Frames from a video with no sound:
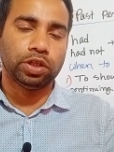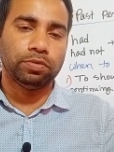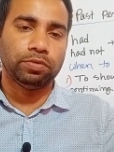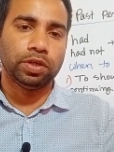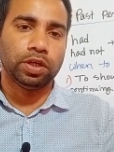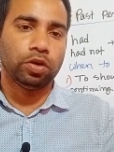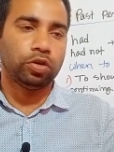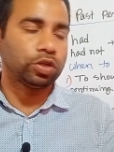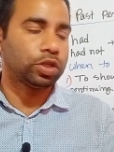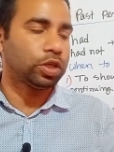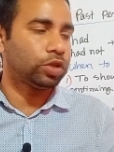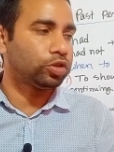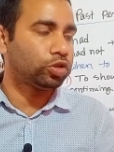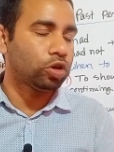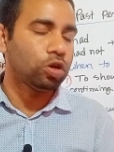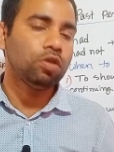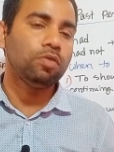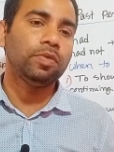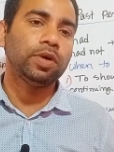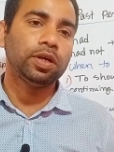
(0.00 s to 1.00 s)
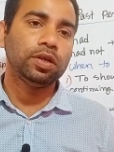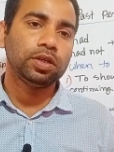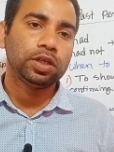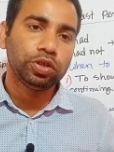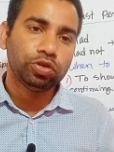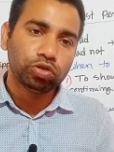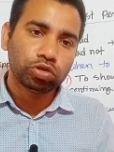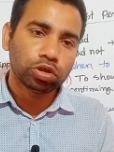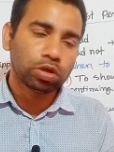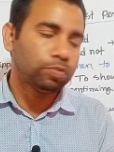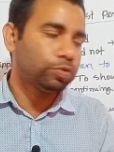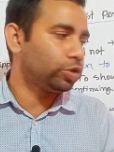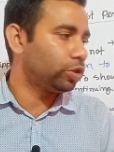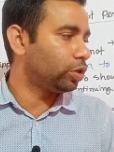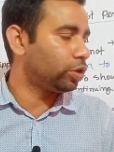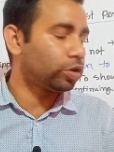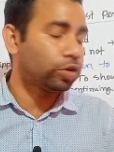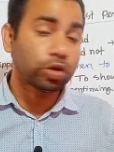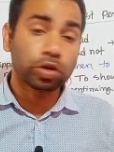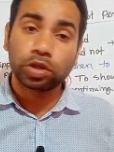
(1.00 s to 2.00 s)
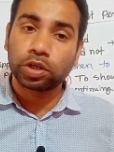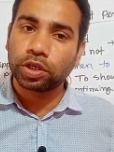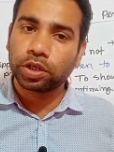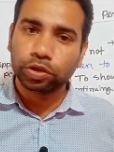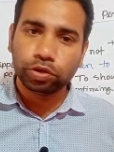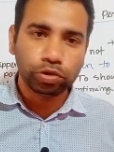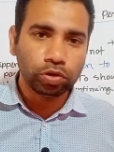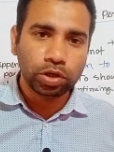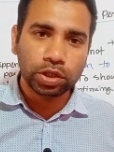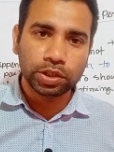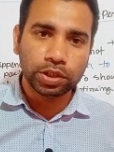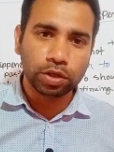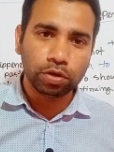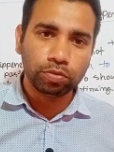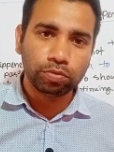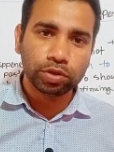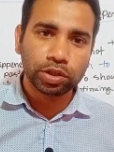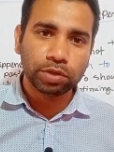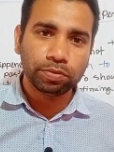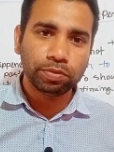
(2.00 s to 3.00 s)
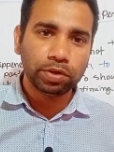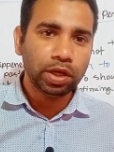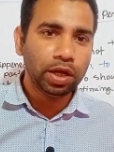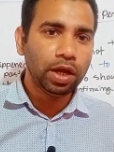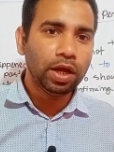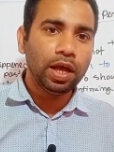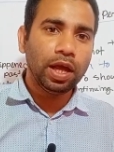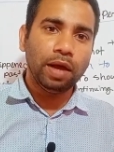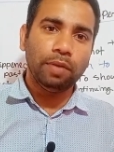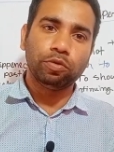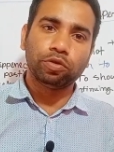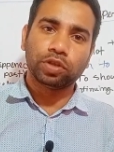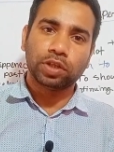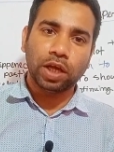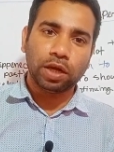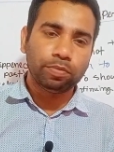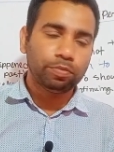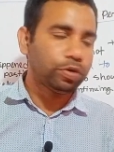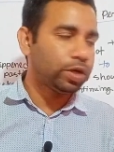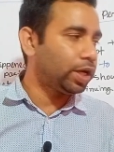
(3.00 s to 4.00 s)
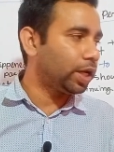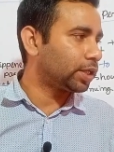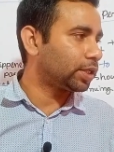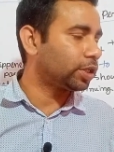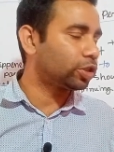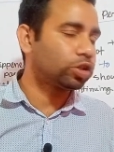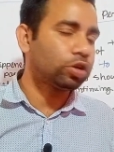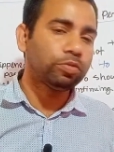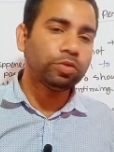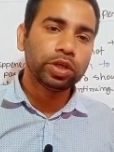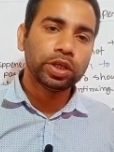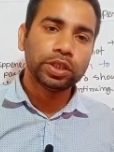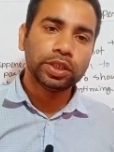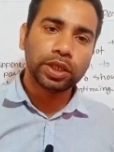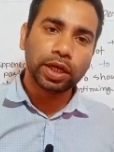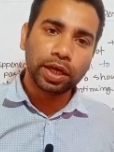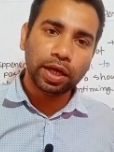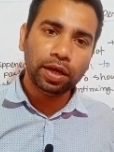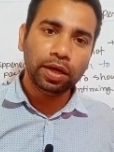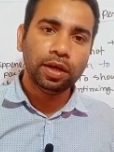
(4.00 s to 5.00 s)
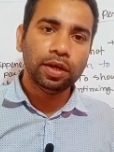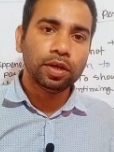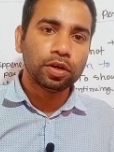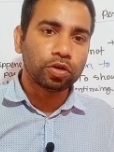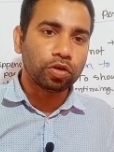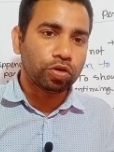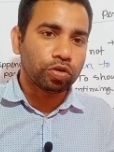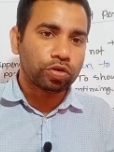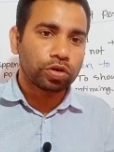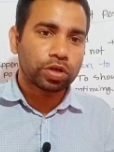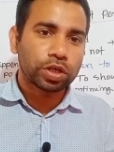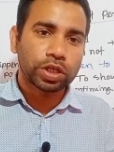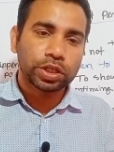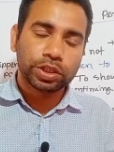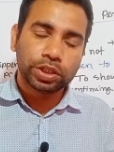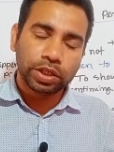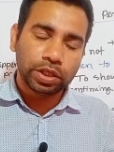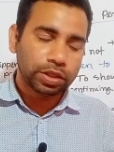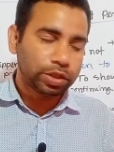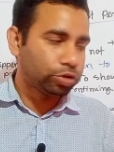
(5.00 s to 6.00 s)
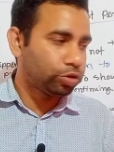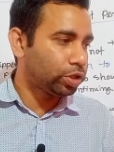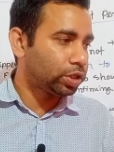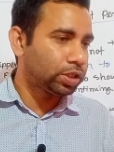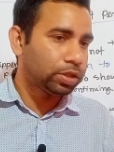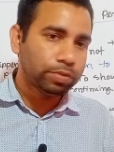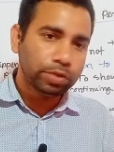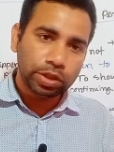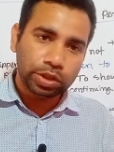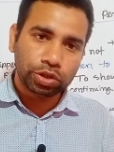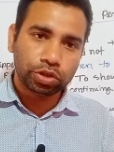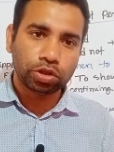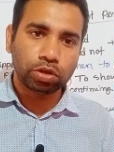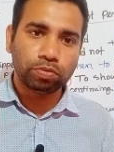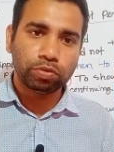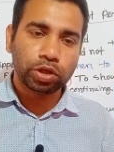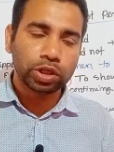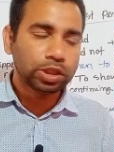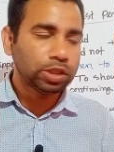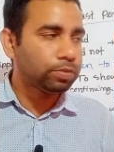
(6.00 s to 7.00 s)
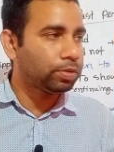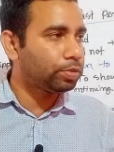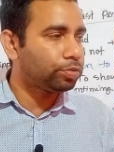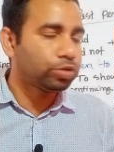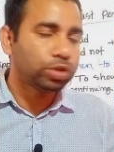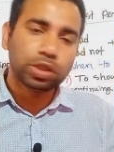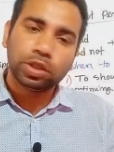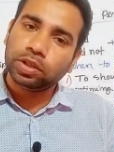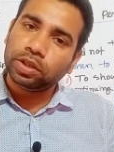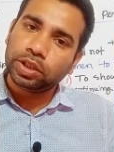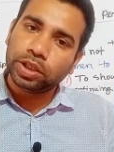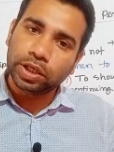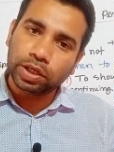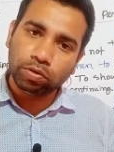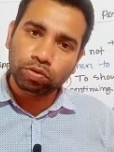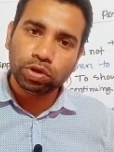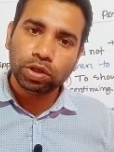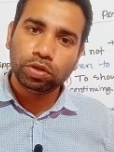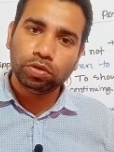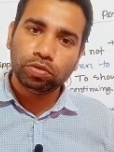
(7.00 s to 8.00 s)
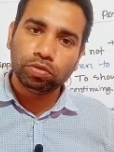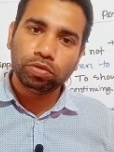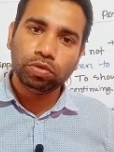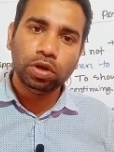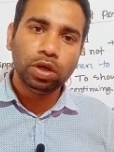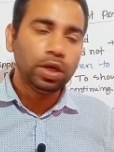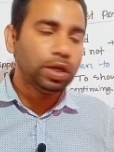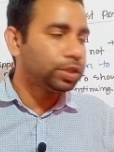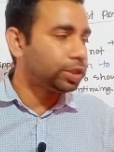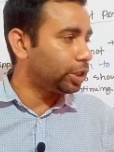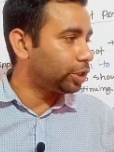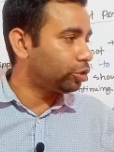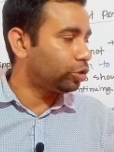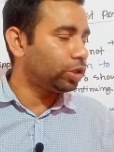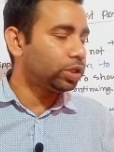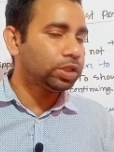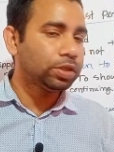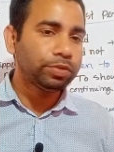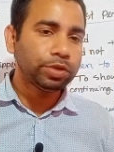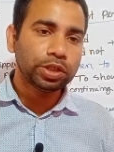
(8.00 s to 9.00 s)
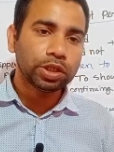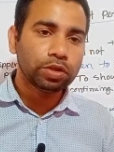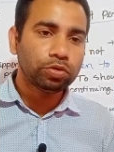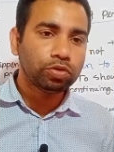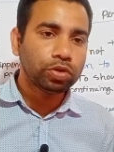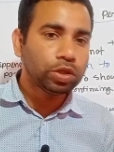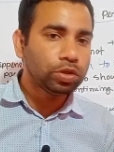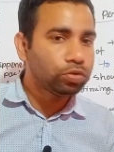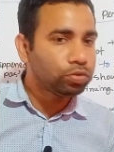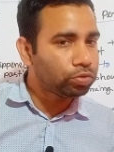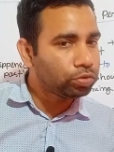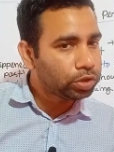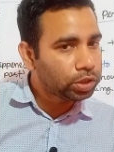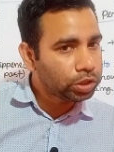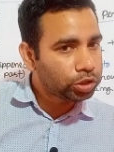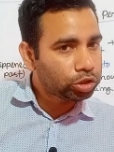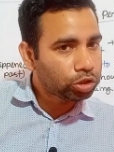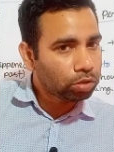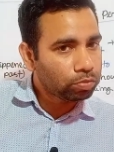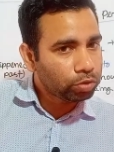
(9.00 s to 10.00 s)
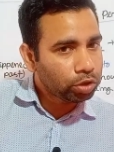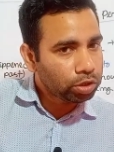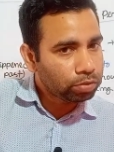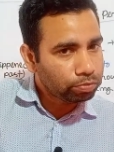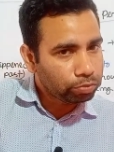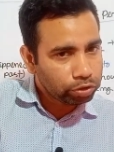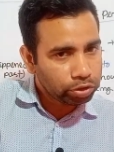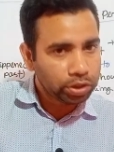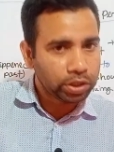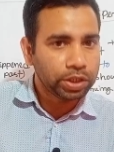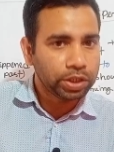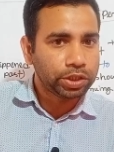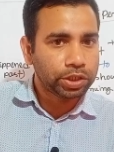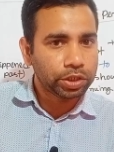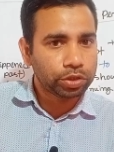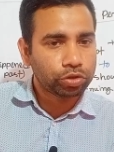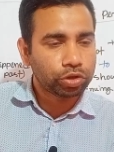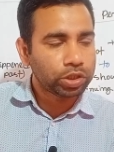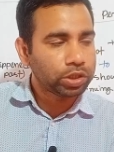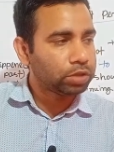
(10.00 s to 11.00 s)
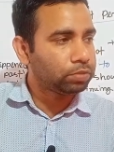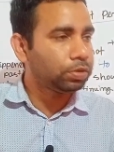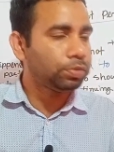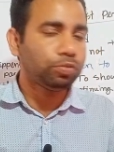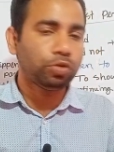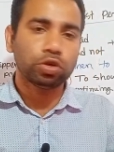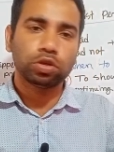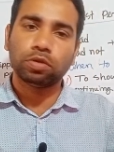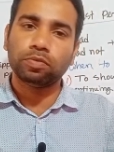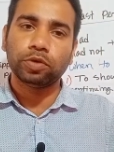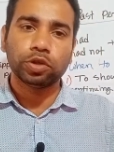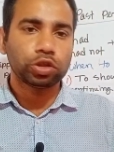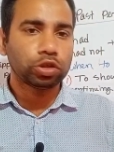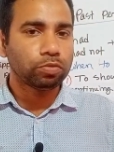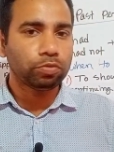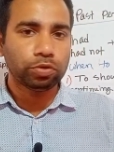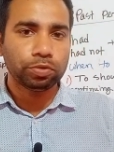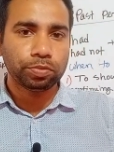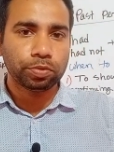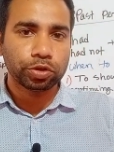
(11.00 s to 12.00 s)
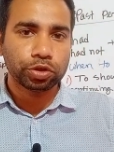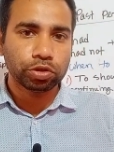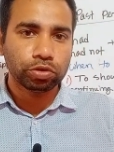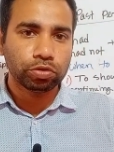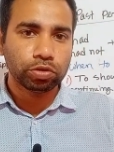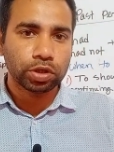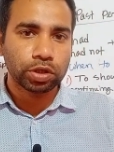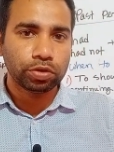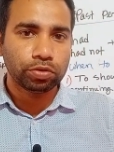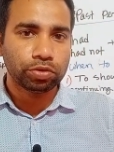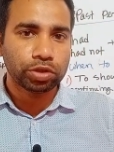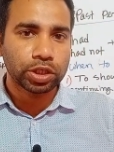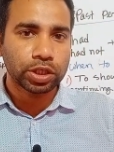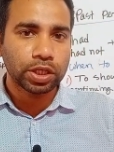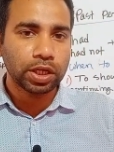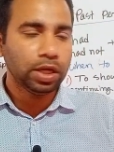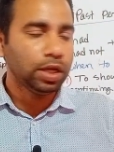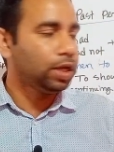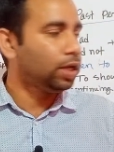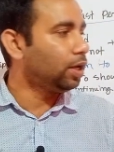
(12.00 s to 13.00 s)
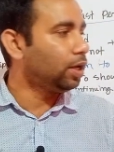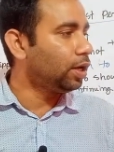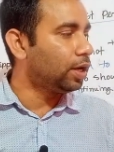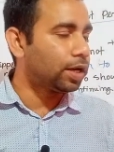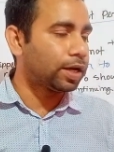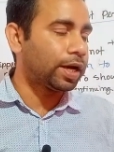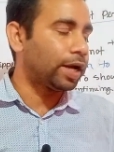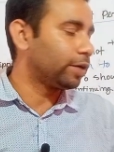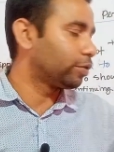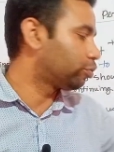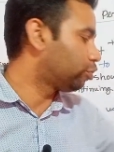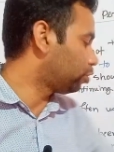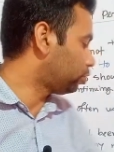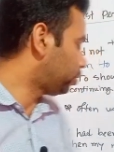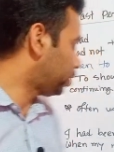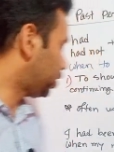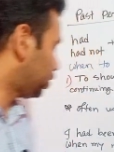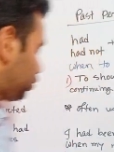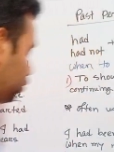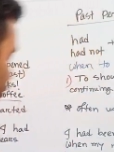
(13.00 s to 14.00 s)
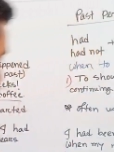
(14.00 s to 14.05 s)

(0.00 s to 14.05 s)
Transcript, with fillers: বোঝাবে অর্থাৎ চলমান কিছু সময় ধরে ঘটনাটা চলেছিল বোঝাবে এবং তারপরে একটা সময়ে যায় ঘটনাটা শেষ হয়ে যাবে স্টপ হয়ে যাবে এবং সেটাও কিন্তু শেষ হয়ে যাবে সেটাও কিন্তু অতীত সময়ের মধ্যেই শেষ হয়ে যাবে বর্তমান সময় পর্যন্ত কিন্তু সেটা রান করবে না